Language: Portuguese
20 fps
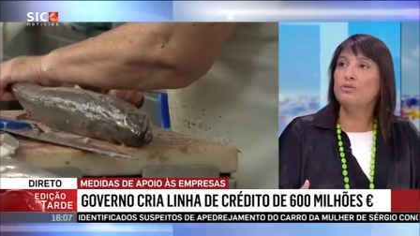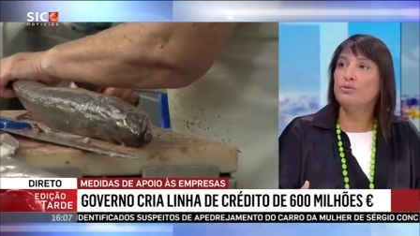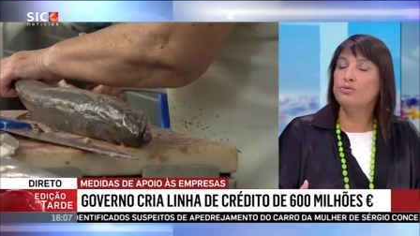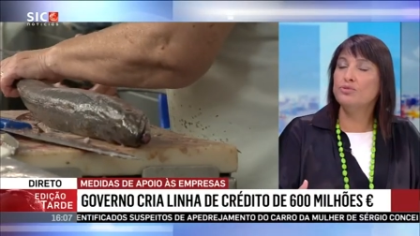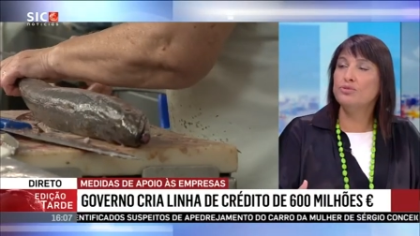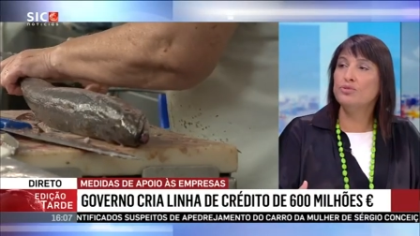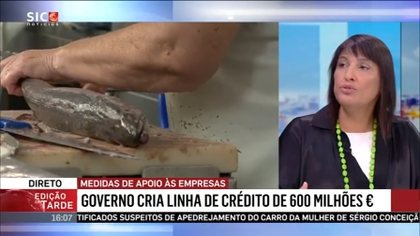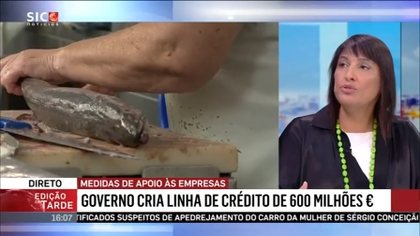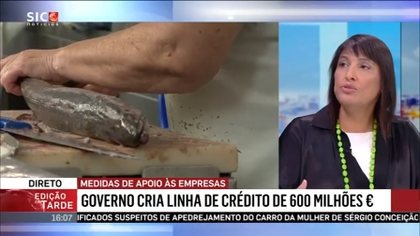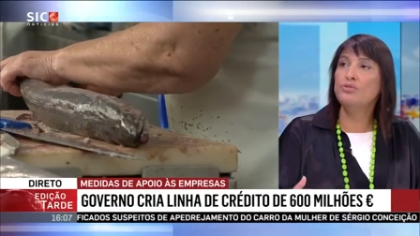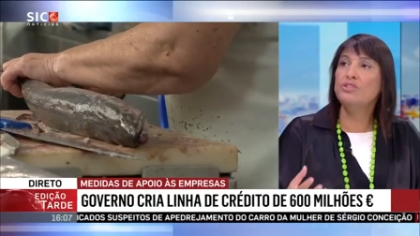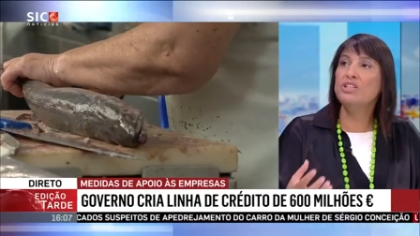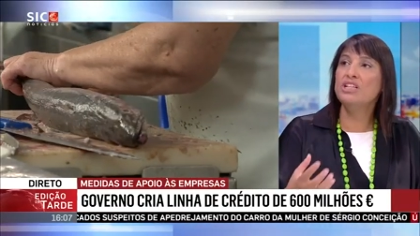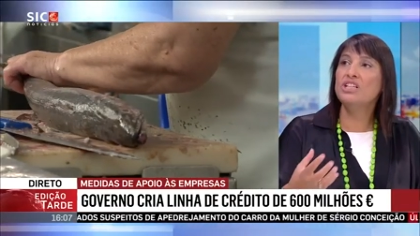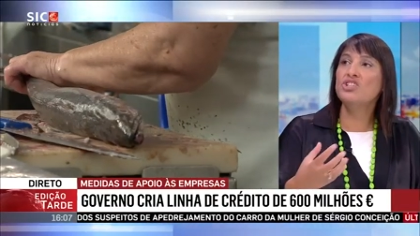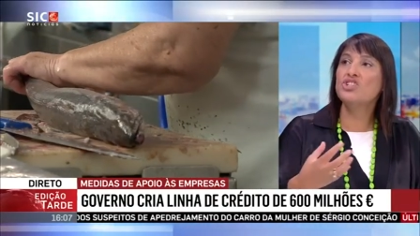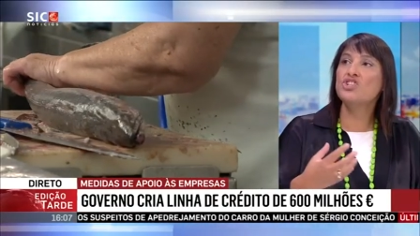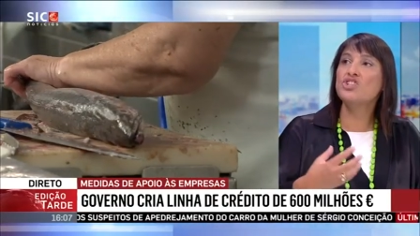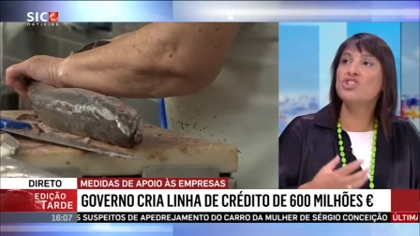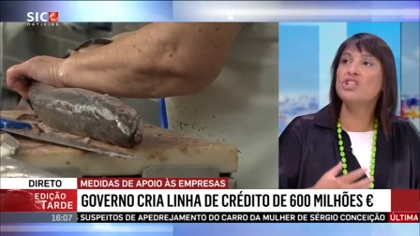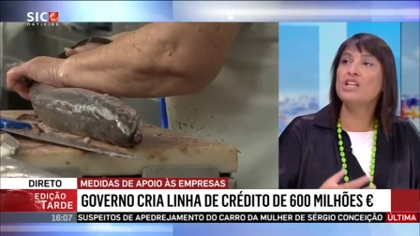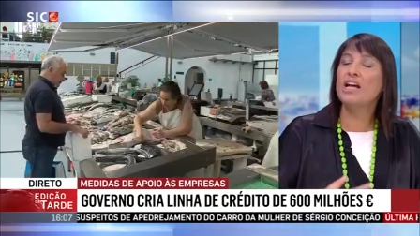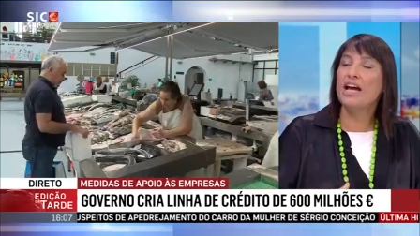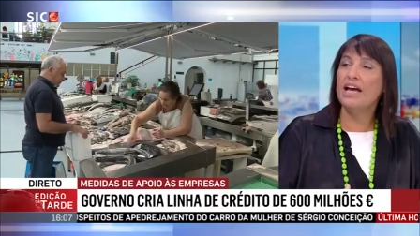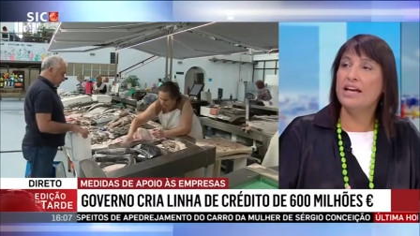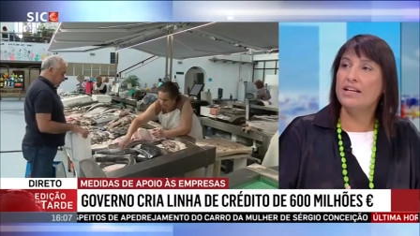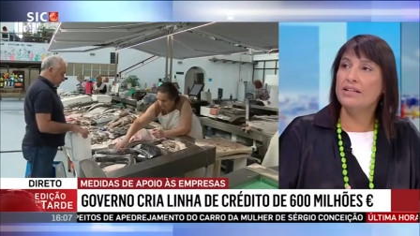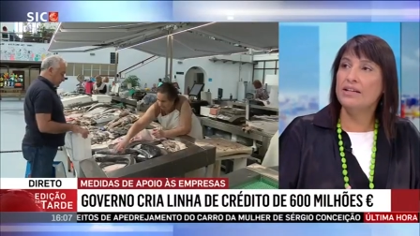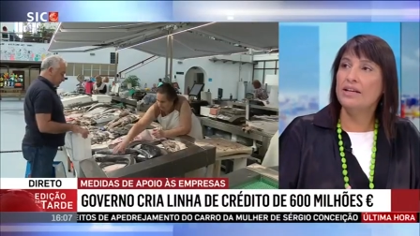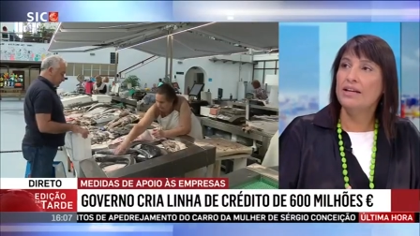no futuro vir a
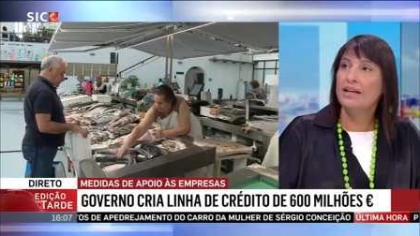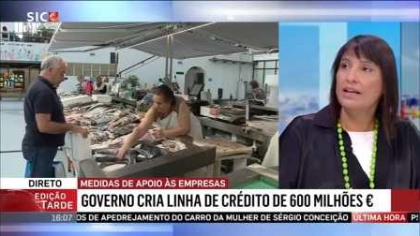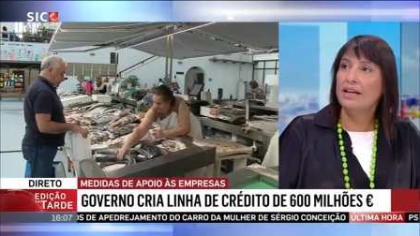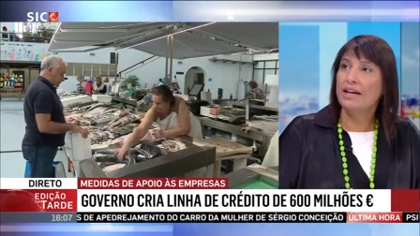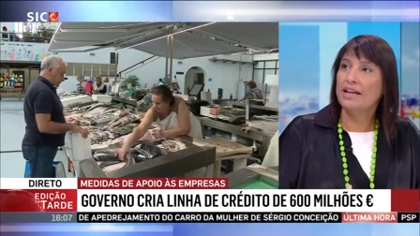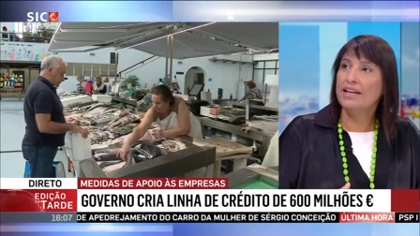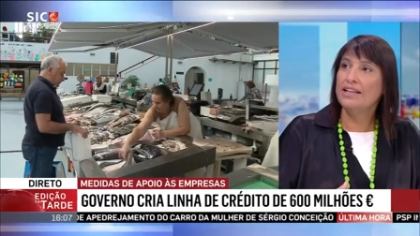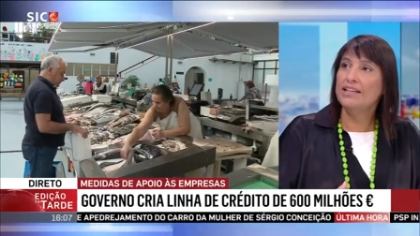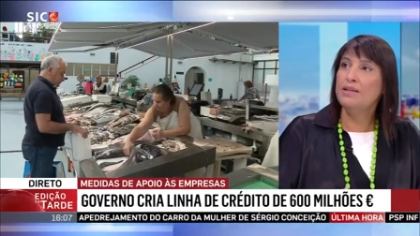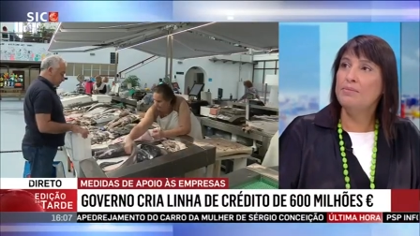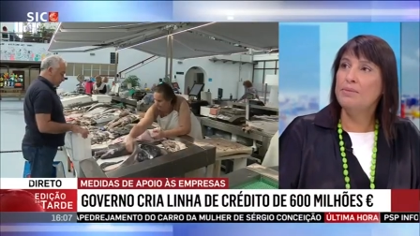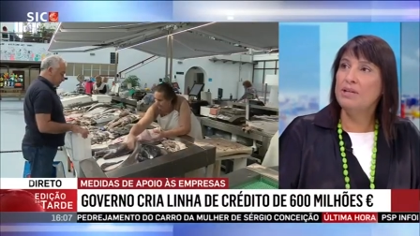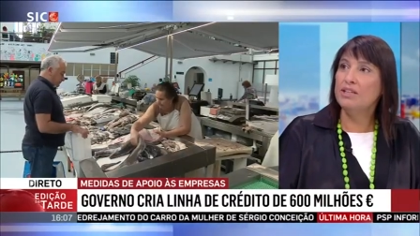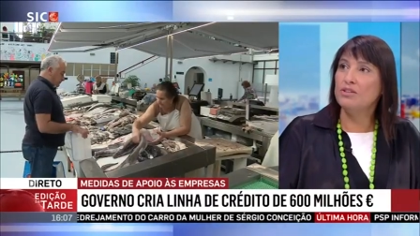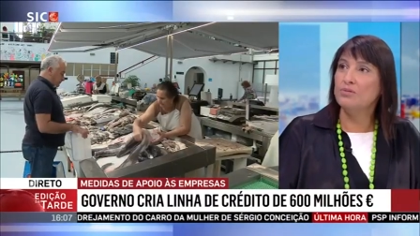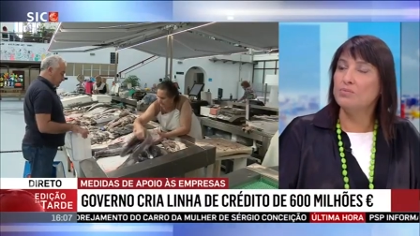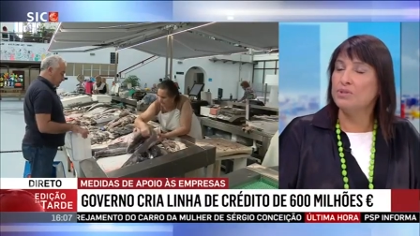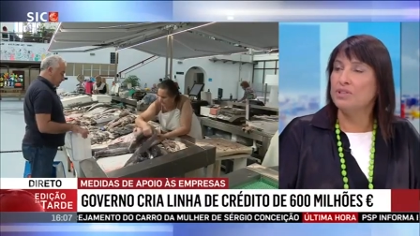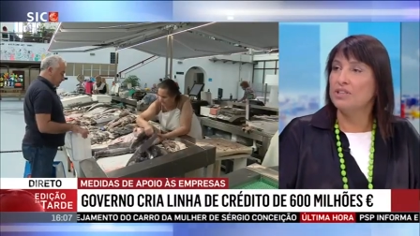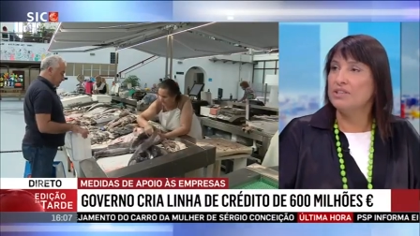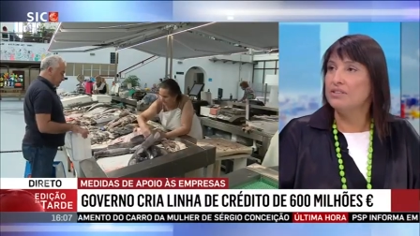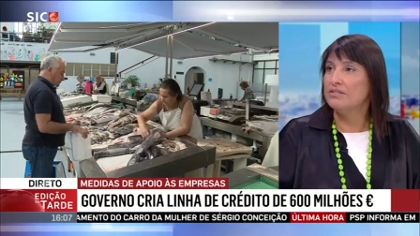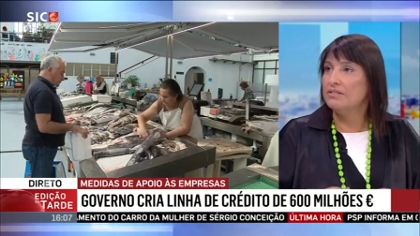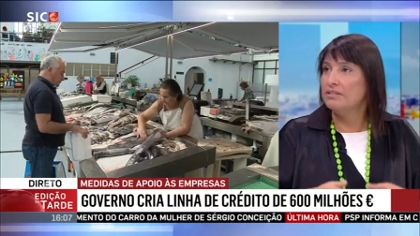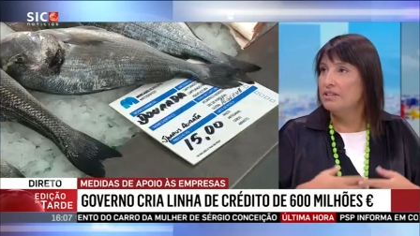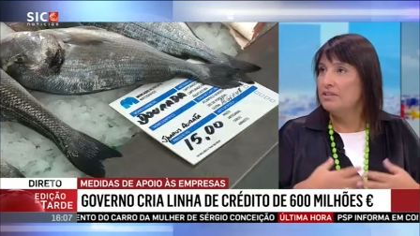gerar rendimento, portanto,